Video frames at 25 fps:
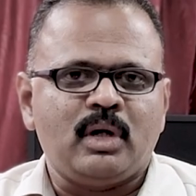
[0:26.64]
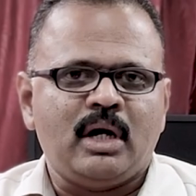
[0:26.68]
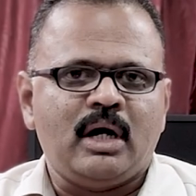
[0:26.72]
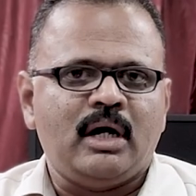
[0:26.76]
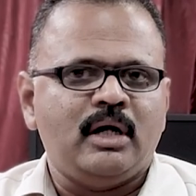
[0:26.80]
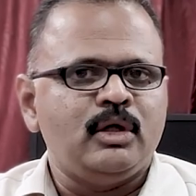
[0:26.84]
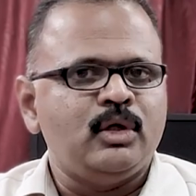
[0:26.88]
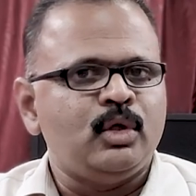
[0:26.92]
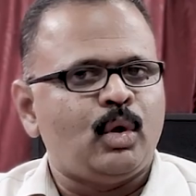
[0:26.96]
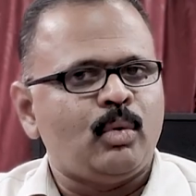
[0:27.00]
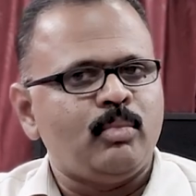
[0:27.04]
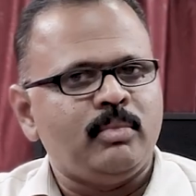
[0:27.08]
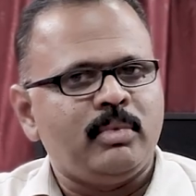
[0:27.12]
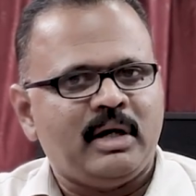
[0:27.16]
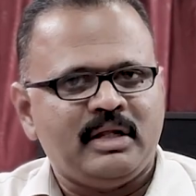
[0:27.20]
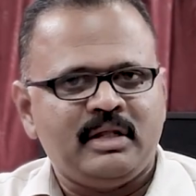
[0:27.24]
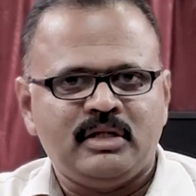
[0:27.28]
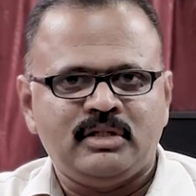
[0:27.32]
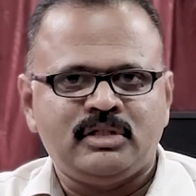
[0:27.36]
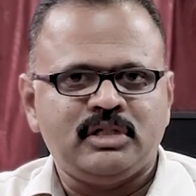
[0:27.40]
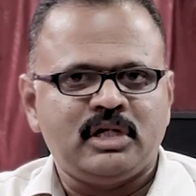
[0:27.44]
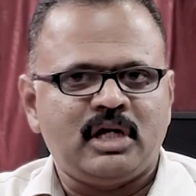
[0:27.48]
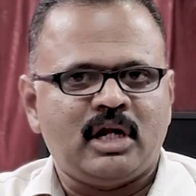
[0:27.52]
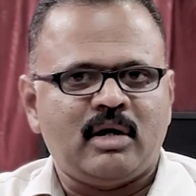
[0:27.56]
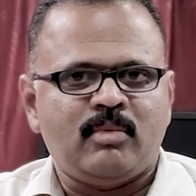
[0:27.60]
சொன்னால் இது ரொம்ப
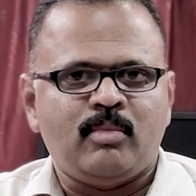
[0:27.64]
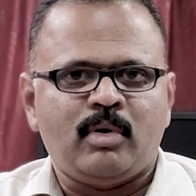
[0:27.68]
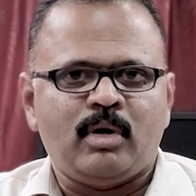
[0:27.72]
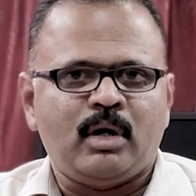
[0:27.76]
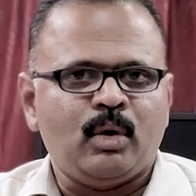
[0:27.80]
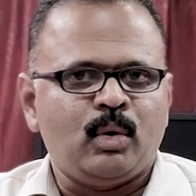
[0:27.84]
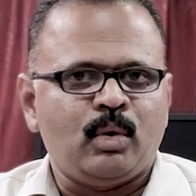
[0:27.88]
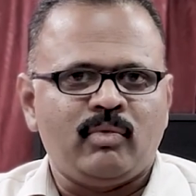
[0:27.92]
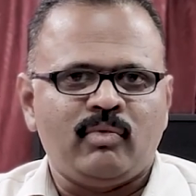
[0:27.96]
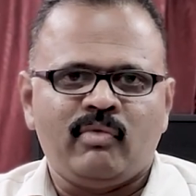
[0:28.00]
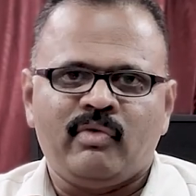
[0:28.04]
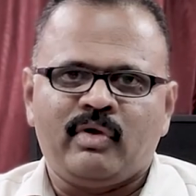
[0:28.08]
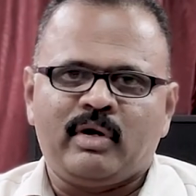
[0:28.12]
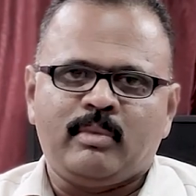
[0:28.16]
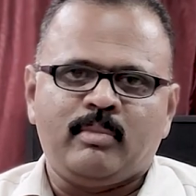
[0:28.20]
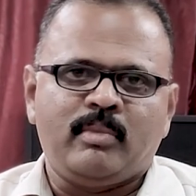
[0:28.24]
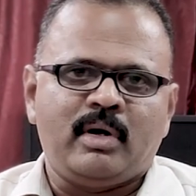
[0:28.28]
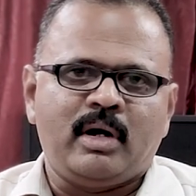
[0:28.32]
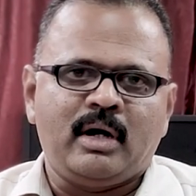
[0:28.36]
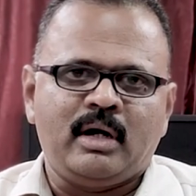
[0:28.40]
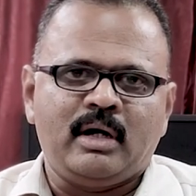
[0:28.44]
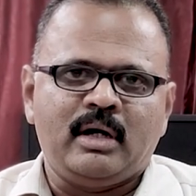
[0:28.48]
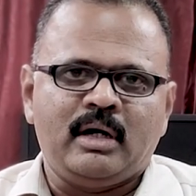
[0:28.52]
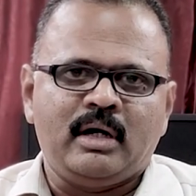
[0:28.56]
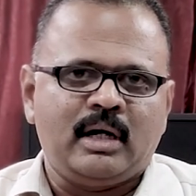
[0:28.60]
அதிர்ச்சிகரமான ஒரு
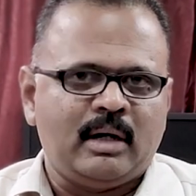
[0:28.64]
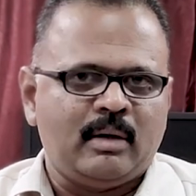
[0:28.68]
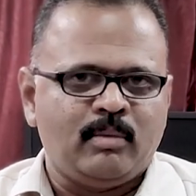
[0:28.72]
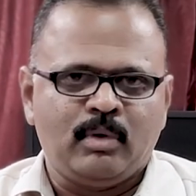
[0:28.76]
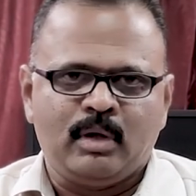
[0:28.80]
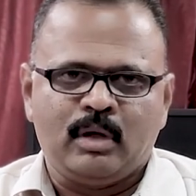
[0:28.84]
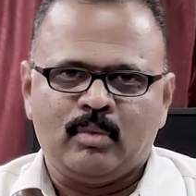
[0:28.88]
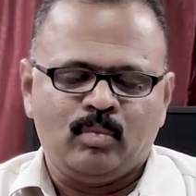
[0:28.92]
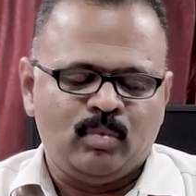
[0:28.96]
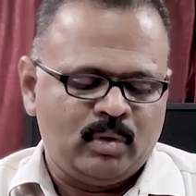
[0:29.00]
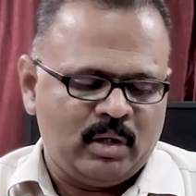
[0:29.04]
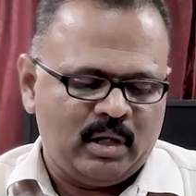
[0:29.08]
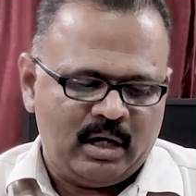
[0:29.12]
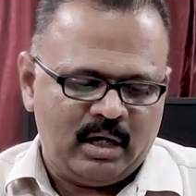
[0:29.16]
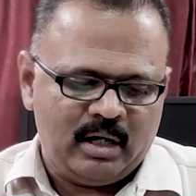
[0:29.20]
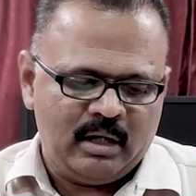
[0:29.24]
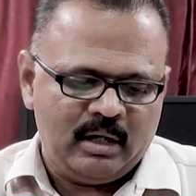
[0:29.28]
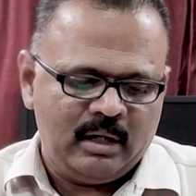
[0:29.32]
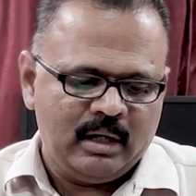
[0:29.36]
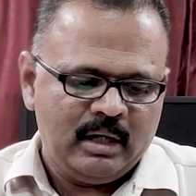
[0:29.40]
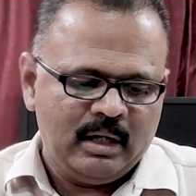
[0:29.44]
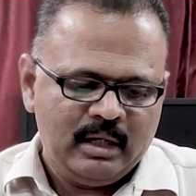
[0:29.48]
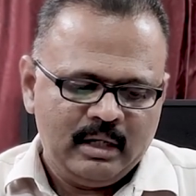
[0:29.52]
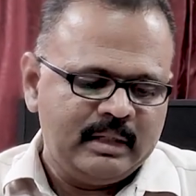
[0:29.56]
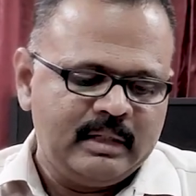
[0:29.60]
விவரமாக நமக்கு முன்னால்
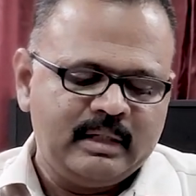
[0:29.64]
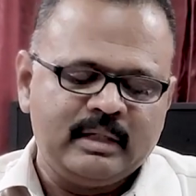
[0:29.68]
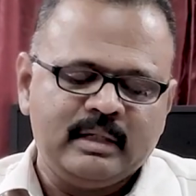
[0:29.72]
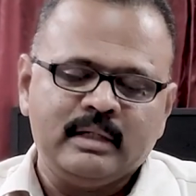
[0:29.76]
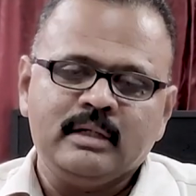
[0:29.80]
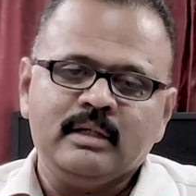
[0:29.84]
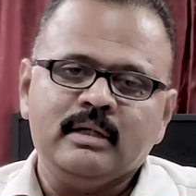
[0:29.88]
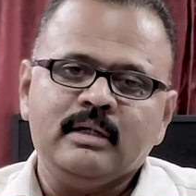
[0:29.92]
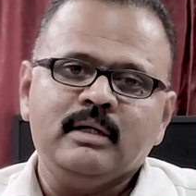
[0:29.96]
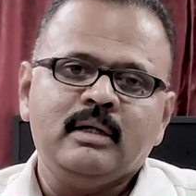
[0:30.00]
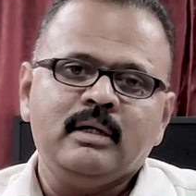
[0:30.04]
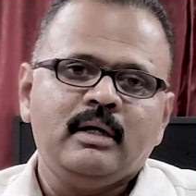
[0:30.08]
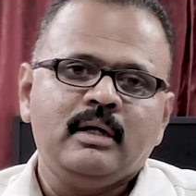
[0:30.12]
இருக்கு